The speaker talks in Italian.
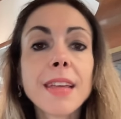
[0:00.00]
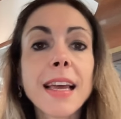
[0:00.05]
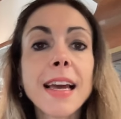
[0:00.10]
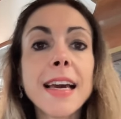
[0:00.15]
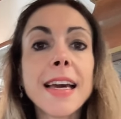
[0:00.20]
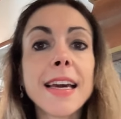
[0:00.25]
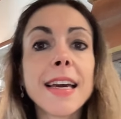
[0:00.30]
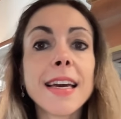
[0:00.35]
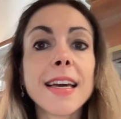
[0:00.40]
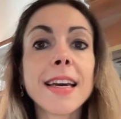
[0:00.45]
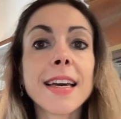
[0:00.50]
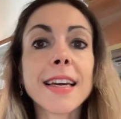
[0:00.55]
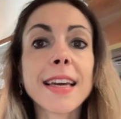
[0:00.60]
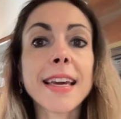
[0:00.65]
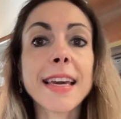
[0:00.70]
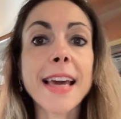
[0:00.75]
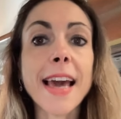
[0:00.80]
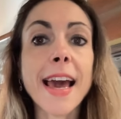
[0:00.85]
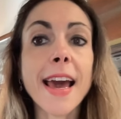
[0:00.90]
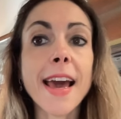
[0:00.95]
eh,
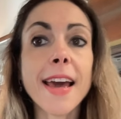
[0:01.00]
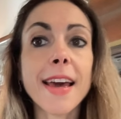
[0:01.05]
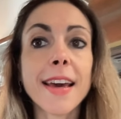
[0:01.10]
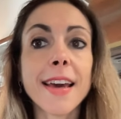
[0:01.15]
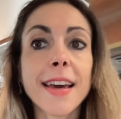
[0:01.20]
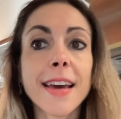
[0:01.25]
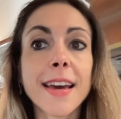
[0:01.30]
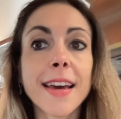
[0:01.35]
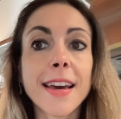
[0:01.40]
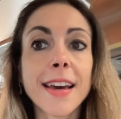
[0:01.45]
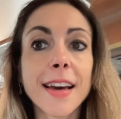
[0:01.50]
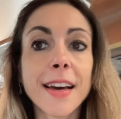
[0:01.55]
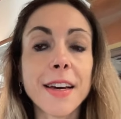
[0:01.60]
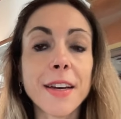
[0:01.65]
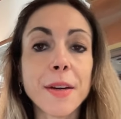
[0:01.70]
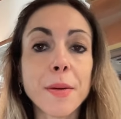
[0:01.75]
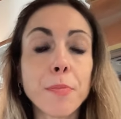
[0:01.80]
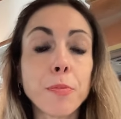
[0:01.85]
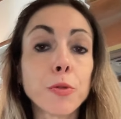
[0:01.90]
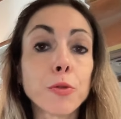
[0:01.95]
che è, eh,
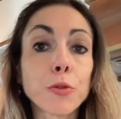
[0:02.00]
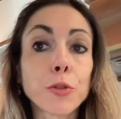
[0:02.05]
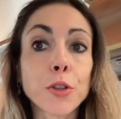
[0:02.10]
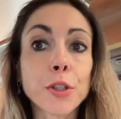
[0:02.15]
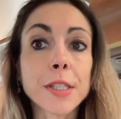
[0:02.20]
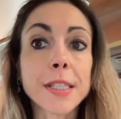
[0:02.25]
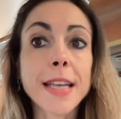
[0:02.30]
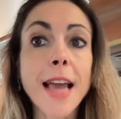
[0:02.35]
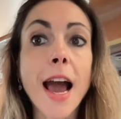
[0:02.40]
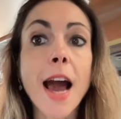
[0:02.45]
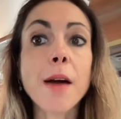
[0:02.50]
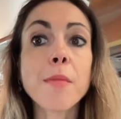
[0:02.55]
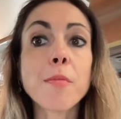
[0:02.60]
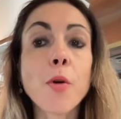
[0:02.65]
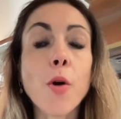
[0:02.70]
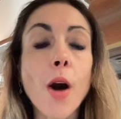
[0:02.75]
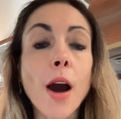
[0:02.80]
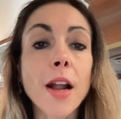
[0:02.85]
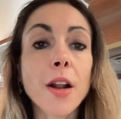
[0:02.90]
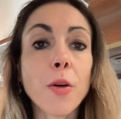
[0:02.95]
eh appunto
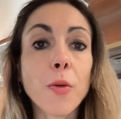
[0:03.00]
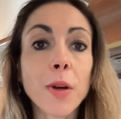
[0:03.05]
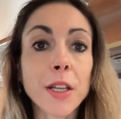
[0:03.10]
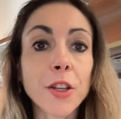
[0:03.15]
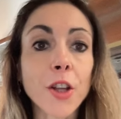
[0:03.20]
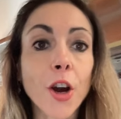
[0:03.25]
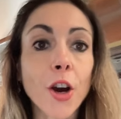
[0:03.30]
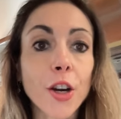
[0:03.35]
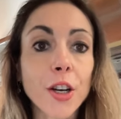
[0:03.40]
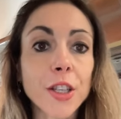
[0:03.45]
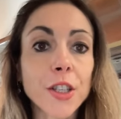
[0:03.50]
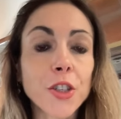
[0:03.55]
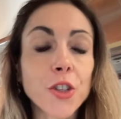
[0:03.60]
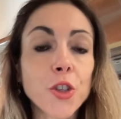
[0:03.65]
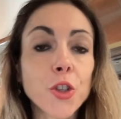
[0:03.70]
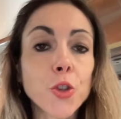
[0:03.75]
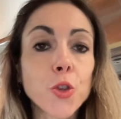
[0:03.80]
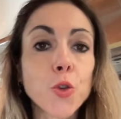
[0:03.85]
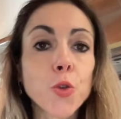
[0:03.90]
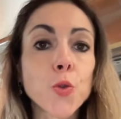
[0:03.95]
siamo al
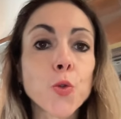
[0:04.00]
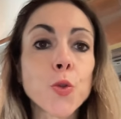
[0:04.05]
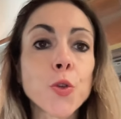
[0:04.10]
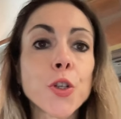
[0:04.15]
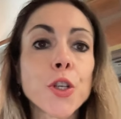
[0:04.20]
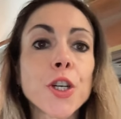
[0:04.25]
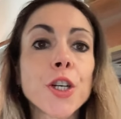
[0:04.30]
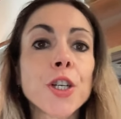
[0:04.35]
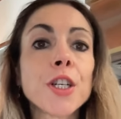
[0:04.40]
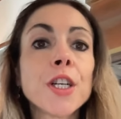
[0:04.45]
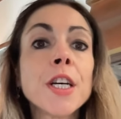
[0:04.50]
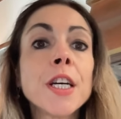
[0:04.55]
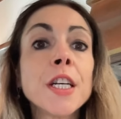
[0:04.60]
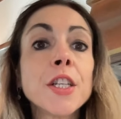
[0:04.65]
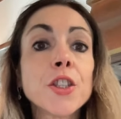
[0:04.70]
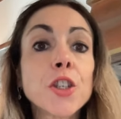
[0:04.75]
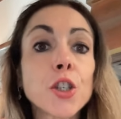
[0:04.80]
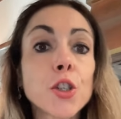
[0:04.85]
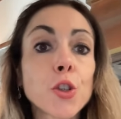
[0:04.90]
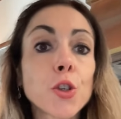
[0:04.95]
14 giugno
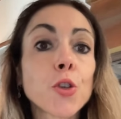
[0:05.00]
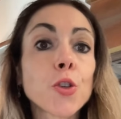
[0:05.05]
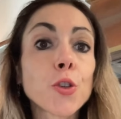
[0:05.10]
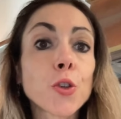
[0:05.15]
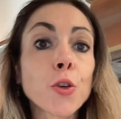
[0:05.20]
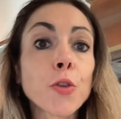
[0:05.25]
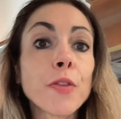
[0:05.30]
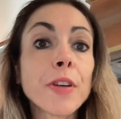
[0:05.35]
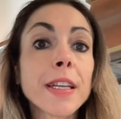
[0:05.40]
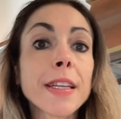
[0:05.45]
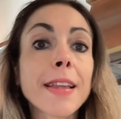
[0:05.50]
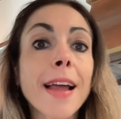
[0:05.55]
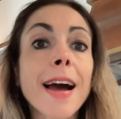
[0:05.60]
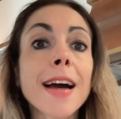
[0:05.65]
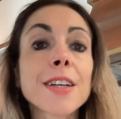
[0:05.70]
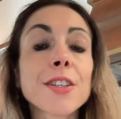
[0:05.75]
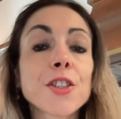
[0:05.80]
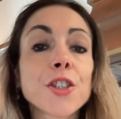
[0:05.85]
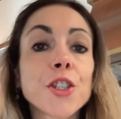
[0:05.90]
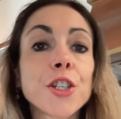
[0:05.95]
ci sono
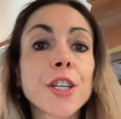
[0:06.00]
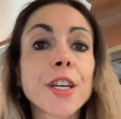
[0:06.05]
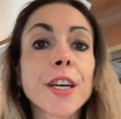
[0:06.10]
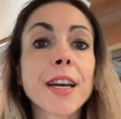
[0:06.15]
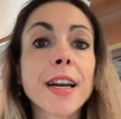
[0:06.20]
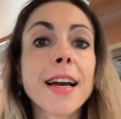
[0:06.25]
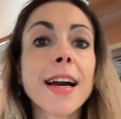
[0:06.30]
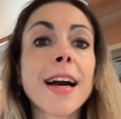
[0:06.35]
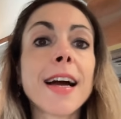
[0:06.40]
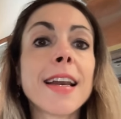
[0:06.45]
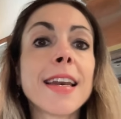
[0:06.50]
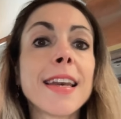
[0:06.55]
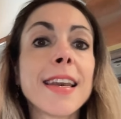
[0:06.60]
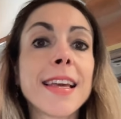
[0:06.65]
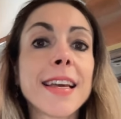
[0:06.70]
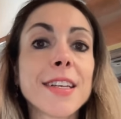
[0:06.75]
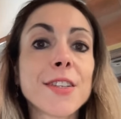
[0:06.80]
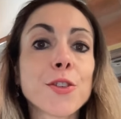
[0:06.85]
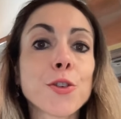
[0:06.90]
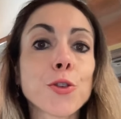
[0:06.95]
novità circa
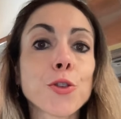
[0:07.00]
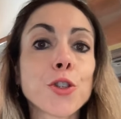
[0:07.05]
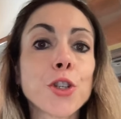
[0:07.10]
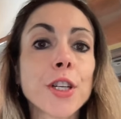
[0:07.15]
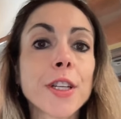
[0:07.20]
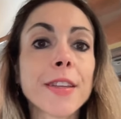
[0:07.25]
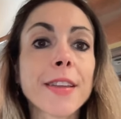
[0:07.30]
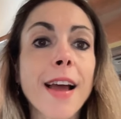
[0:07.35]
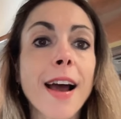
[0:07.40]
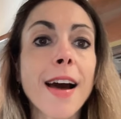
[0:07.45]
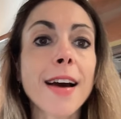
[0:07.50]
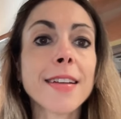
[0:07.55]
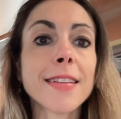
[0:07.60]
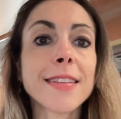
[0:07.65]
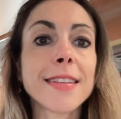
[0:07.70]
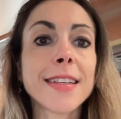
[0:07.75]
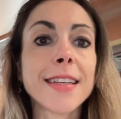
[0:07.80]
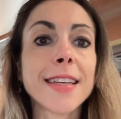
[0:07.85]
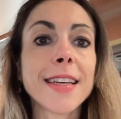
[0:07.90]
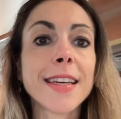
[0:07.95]
le società
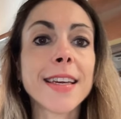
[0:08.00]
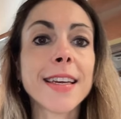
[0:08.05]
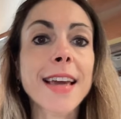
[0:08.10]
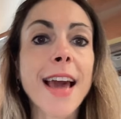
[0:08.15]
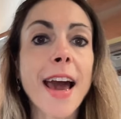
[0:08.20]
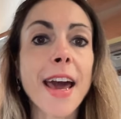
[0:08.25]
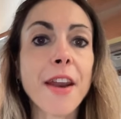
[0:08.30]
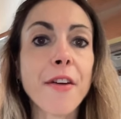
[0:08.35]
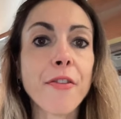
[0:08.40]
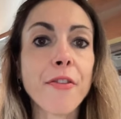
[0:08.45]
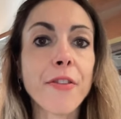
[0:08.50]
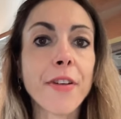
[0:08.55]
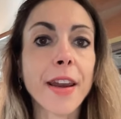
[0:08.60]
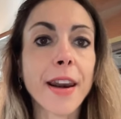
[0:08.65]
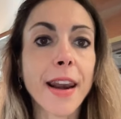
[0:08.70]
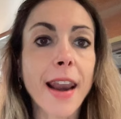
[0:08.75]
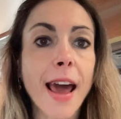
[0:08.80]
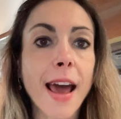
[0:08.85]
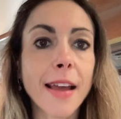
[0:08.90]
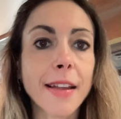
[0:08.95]
di Chiara
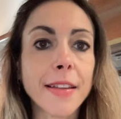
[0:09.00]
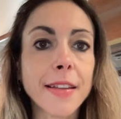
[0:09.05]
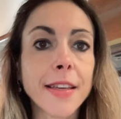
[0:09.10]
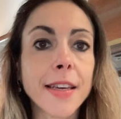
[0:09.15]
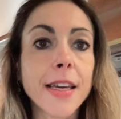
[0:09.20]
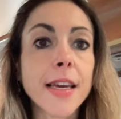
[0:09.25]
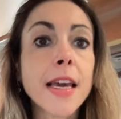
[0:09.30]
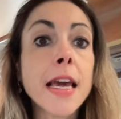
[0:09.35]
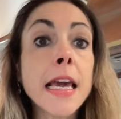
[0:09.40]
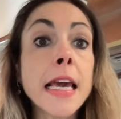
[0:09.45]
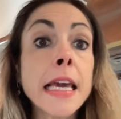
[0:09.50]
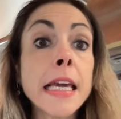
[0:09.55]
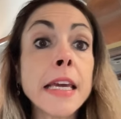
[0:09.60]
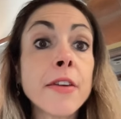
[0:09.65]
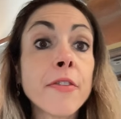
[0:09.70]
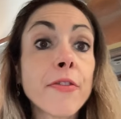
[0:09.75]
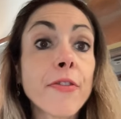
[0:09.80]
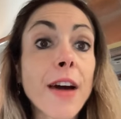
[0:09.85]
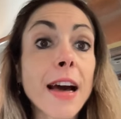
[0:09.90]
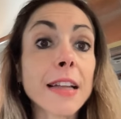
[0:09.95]
Ferragni.
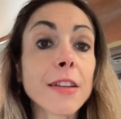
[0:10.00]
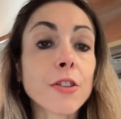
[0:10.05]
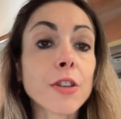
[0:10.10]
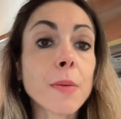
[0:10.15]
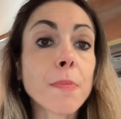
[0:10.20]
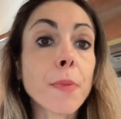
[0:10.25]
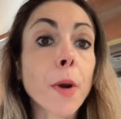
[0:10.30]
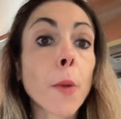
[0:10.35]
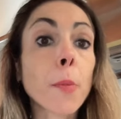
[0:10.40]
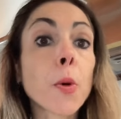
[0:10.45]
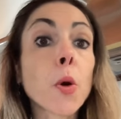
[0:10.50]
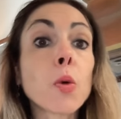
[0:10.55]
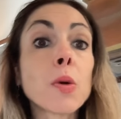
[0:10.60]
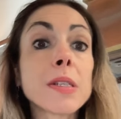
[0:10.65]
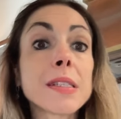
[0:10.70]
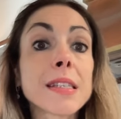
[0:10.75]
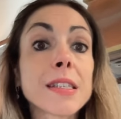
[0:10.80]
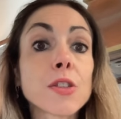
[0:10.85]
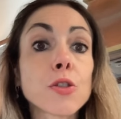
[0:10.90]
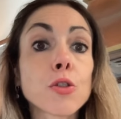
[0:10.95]
Infatti proprio
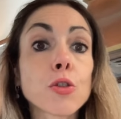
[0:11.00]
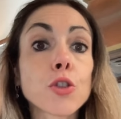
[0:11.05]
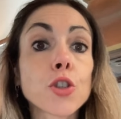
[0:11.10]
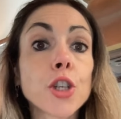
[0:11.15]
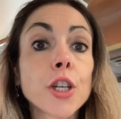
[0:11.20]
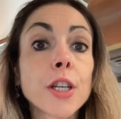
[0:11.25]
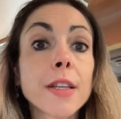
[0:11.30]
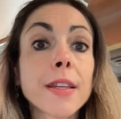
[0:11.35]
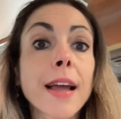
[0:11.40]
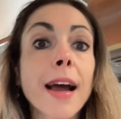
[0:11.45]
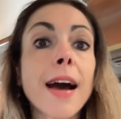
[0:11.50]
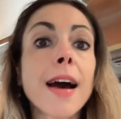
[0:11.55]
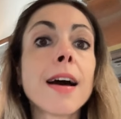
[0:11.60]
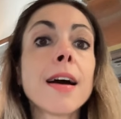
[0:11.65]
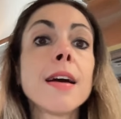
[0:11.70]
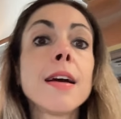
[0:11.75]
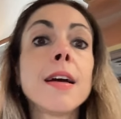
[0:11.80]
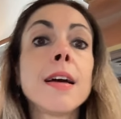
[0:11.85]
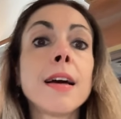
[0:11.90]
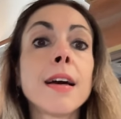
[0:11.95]
queste società
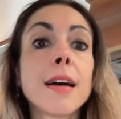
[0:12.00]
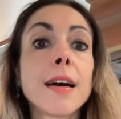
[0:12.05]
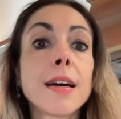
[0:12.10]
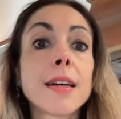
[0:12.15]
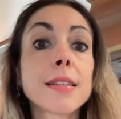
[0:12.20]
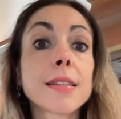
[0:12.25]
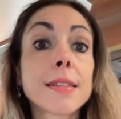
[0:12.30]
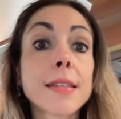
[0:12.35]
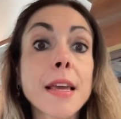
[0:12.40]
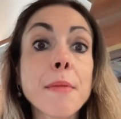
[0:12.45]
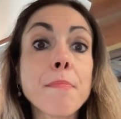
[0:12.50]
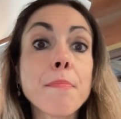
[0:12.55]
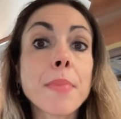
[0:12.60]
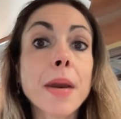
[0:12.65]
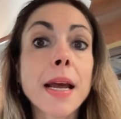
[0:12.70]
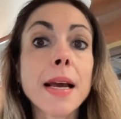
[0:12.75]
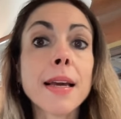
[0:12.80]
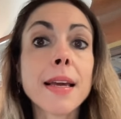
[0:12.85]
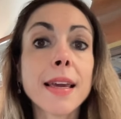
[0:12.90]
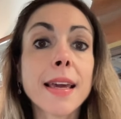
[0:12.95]
eh,
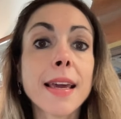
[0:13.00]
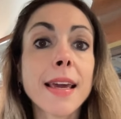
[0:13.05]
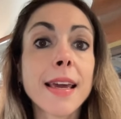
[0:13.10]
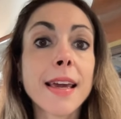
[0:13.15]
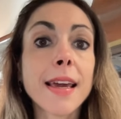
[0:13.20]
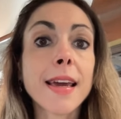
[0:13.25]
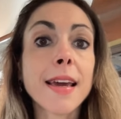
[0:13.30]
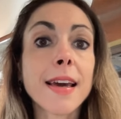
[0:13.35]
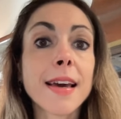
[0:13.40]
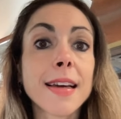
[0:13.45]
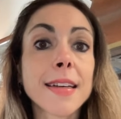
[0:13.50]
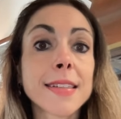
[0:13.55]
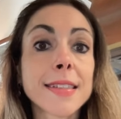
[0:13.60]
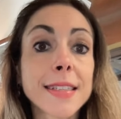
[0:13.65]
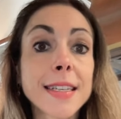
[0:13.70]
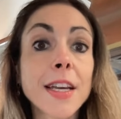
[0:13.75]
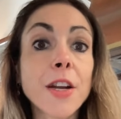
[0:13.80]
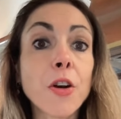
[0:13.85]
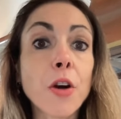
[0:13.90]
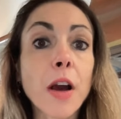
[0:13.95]
sembra che eh,
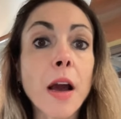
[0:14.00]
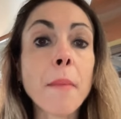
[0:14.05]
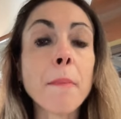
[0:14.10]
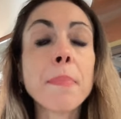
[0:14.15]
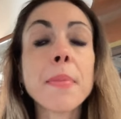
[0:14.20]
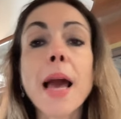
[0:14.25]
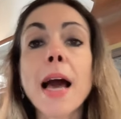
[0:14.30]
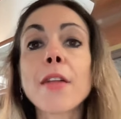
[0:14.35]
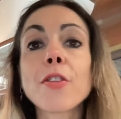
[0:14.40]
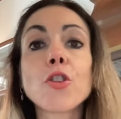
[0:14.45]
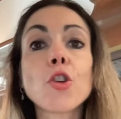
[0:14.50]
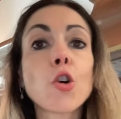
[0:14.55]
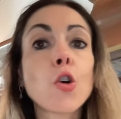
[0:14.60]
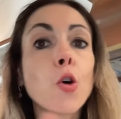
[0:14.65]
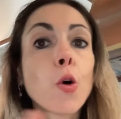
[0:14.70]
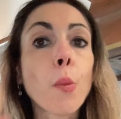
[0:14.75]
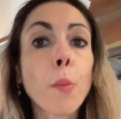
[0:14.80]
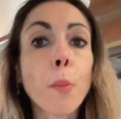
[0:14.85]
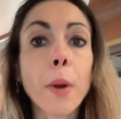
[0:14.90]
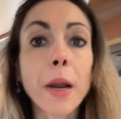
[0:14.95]
stiano cambiando
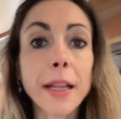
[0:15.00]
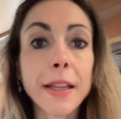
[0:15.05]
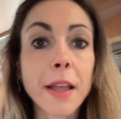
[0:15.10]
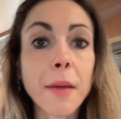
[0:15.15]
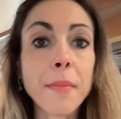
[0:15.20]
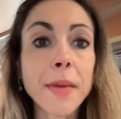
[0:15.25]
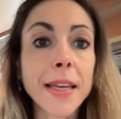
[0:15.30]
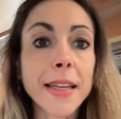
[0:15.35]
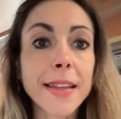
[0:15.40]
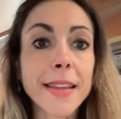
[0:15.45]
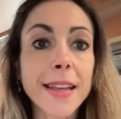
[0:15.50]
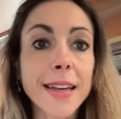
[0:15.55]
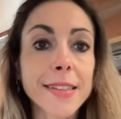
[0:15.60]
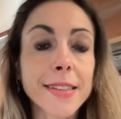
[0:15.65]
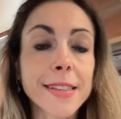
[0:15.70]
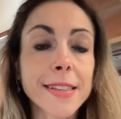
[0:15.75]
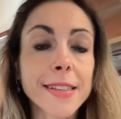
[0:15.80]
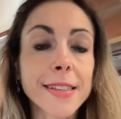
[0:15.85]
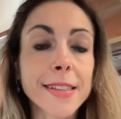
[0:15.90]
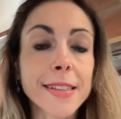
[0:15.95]
completamente
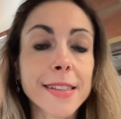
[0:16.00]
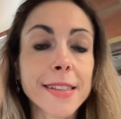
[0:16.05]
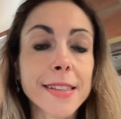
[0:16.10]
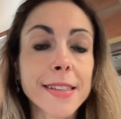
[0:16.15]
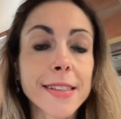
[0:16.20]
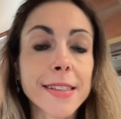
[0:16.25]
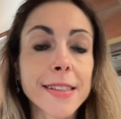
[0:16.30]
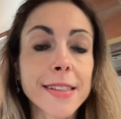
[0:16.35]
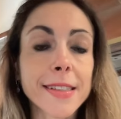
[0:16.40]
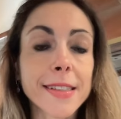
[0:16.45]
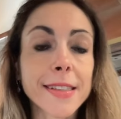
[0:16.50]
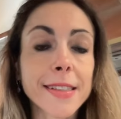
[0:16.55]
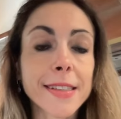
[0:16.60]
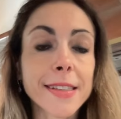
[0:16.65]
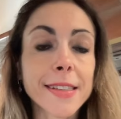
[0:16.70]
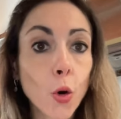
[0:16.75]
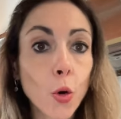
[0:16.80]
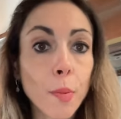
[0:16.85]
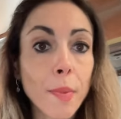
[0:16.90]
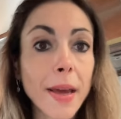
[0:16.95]
assetto.
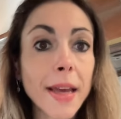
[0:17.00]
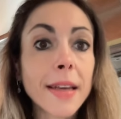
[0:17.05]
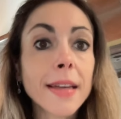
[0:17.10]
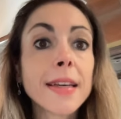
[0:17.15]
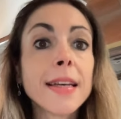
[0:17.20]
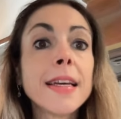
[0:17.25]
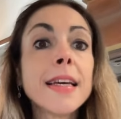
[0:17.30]
Come?